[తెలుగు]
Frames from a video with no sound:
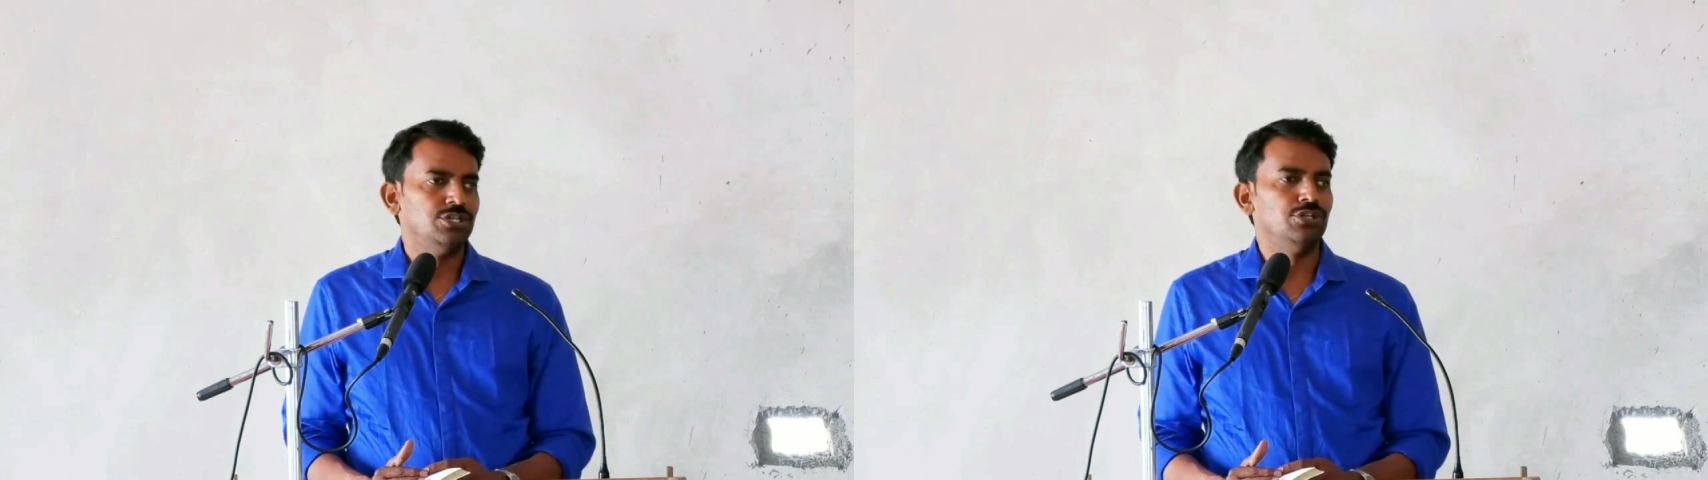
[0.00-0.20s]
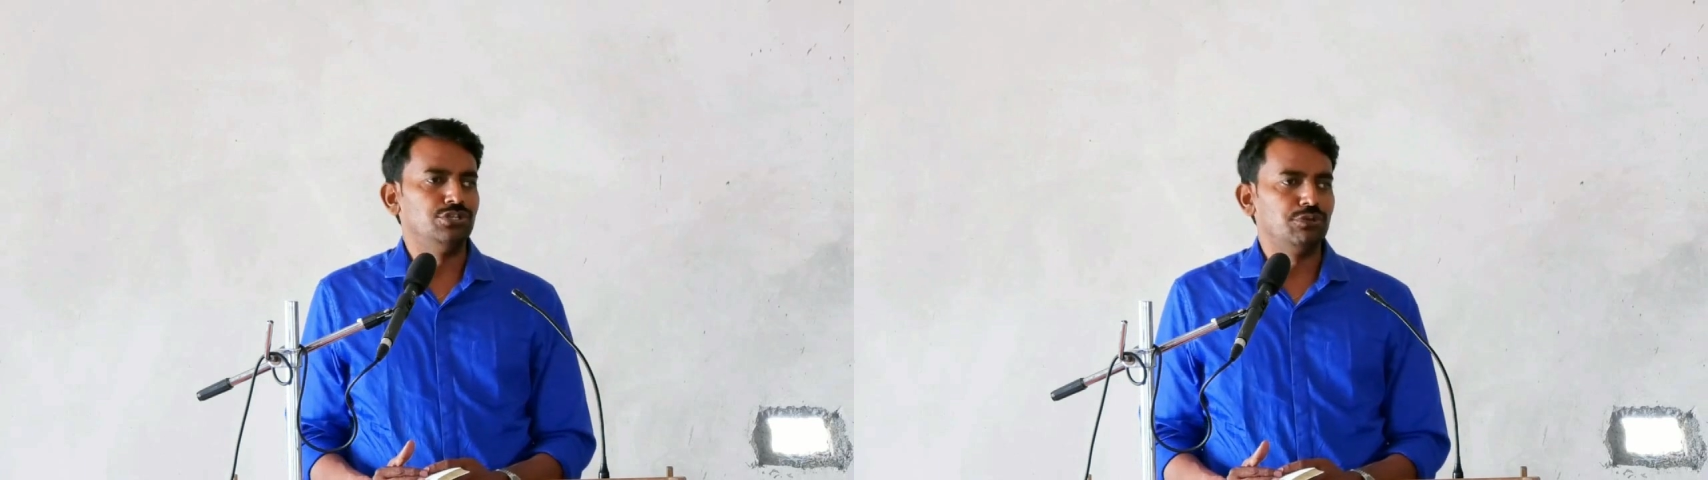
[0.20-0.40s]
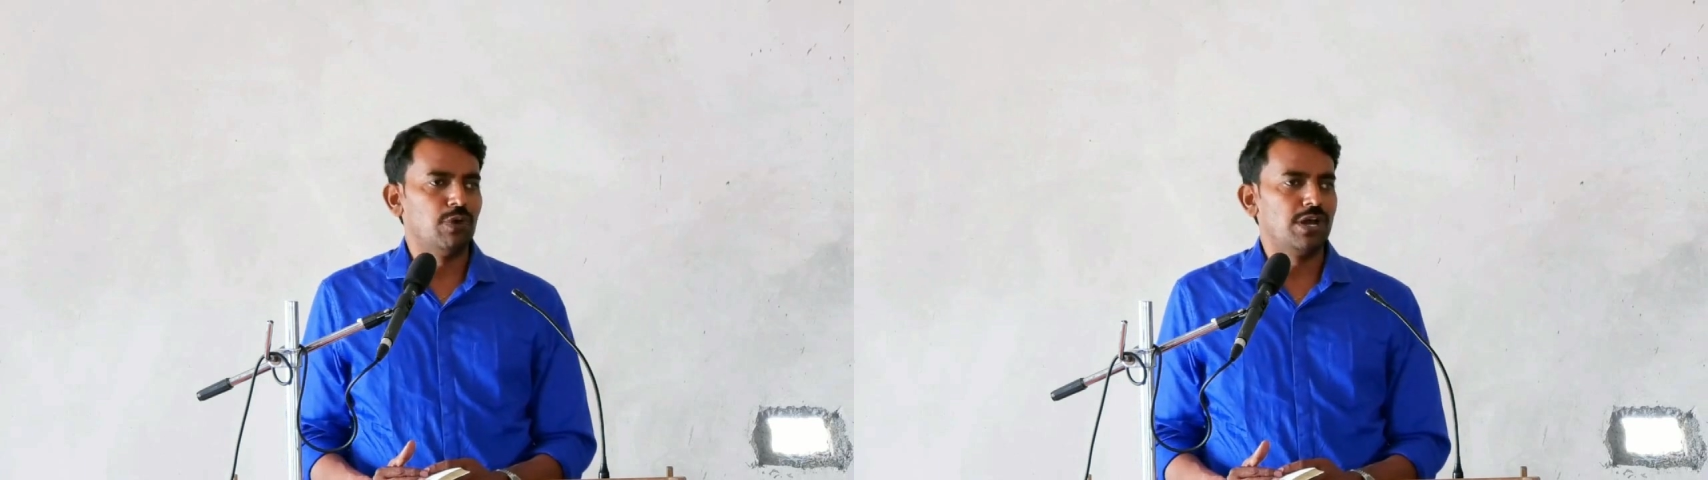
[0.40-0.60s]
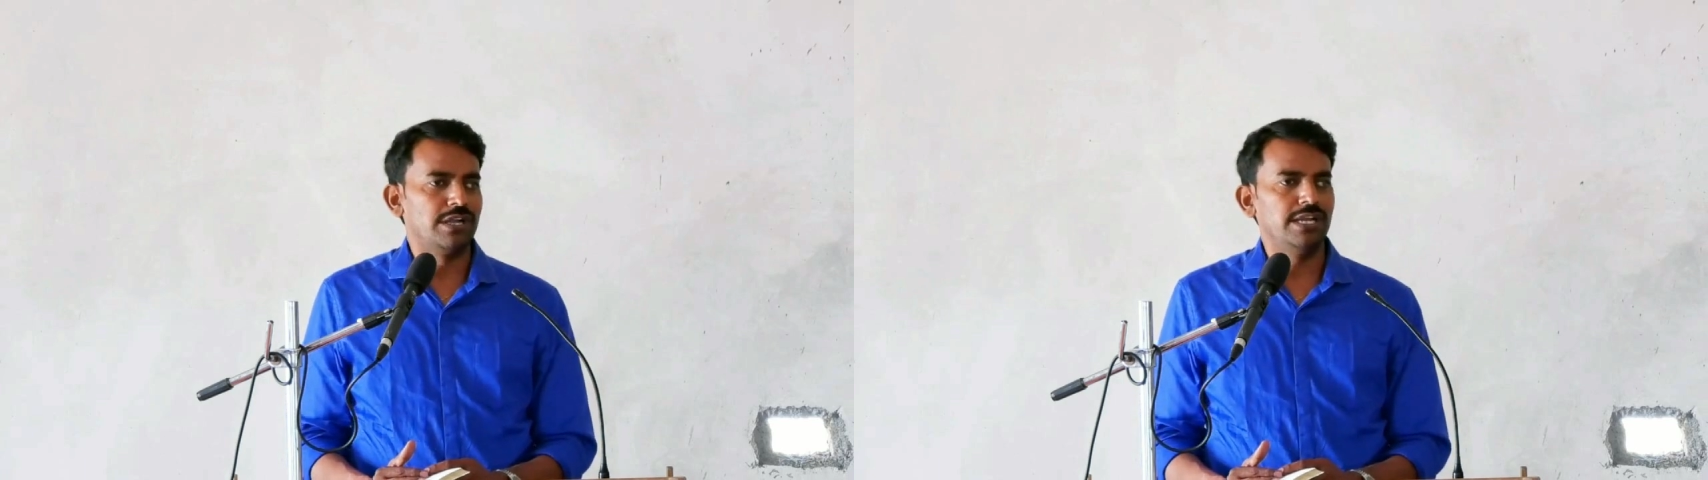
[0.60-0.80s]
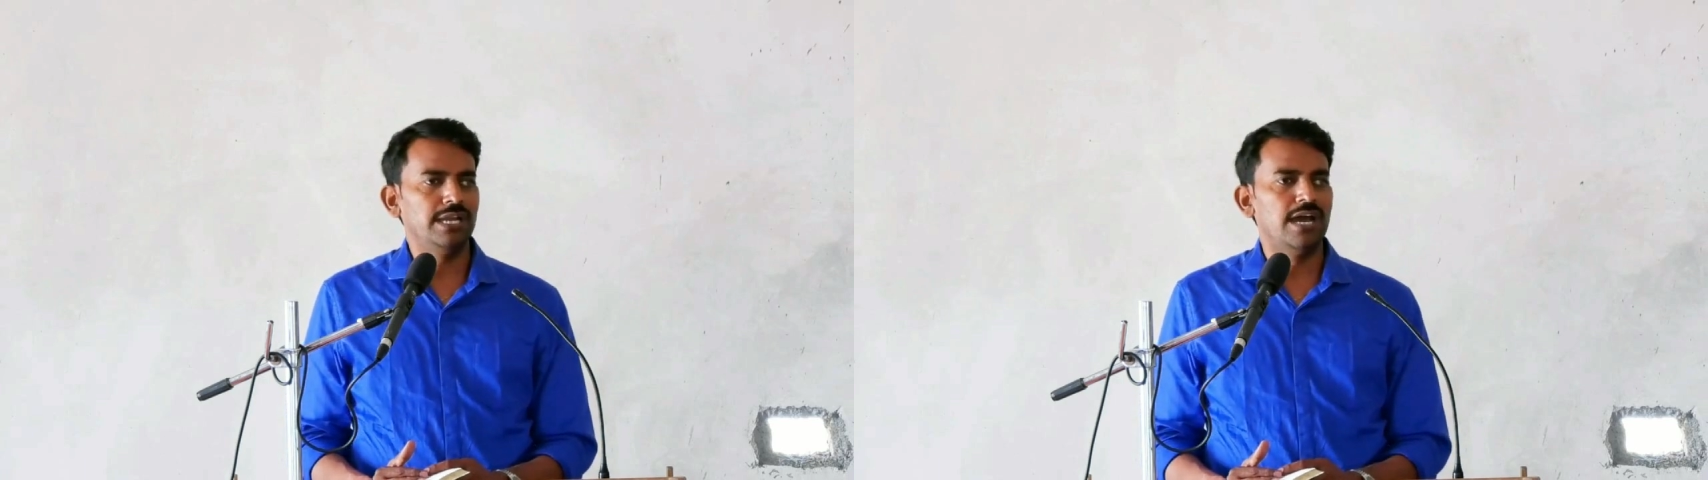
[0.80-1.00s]
ఎదుటి
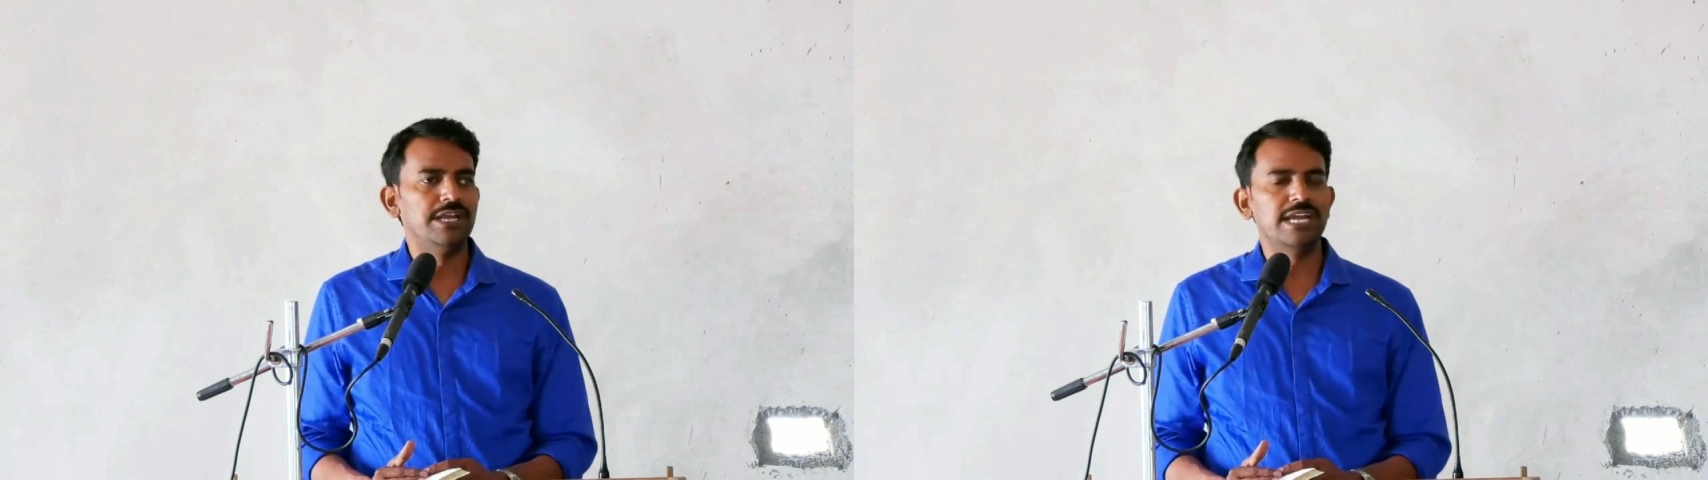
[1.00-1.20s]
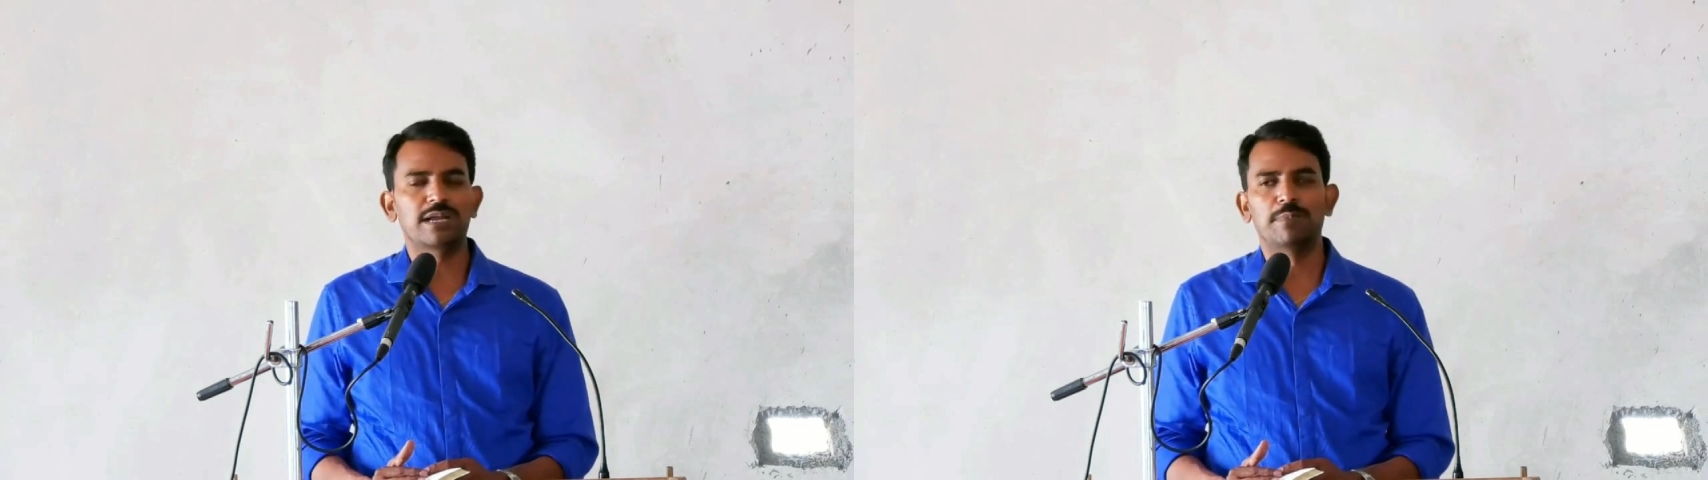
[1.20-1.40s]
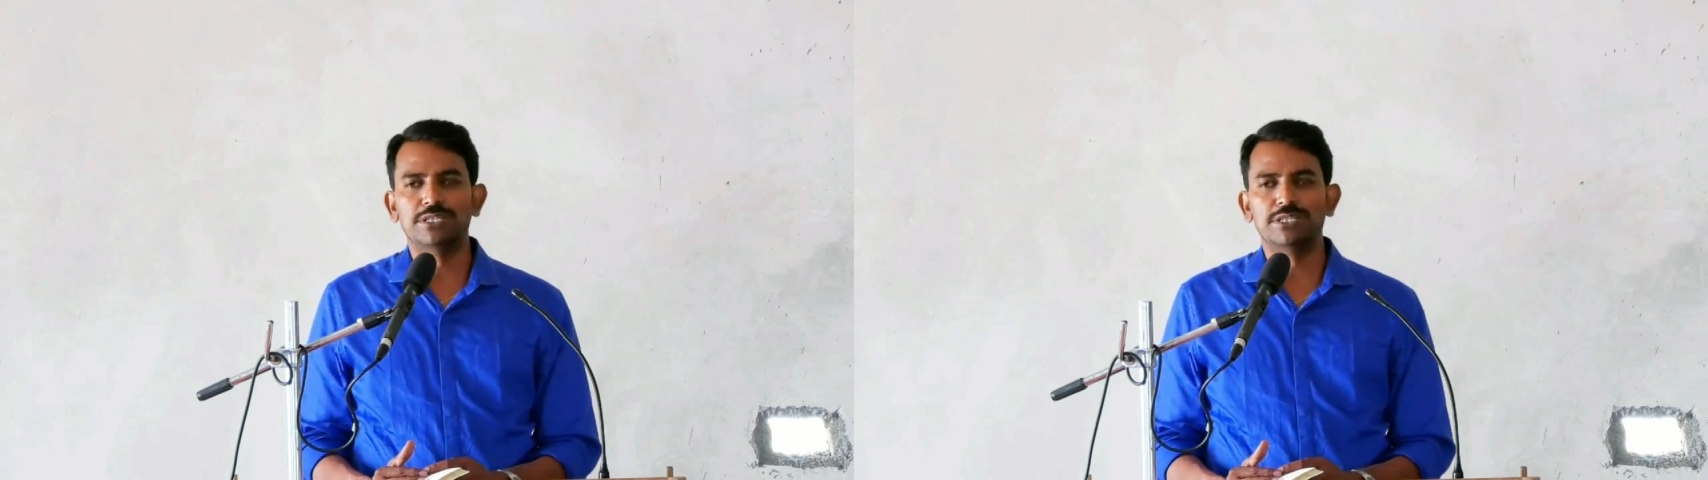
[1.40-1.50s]
వారిని అనేక